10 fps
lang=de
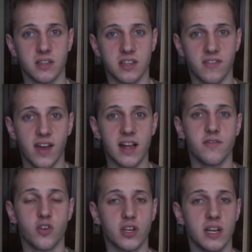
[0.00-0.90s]
die Welt
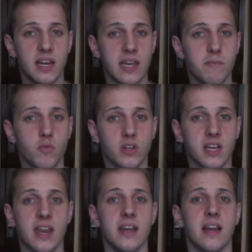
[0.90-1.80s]
wirklich erleben und
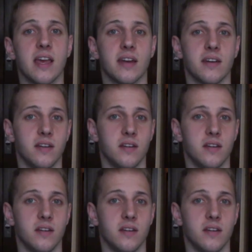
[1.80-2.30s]
kennenlernen.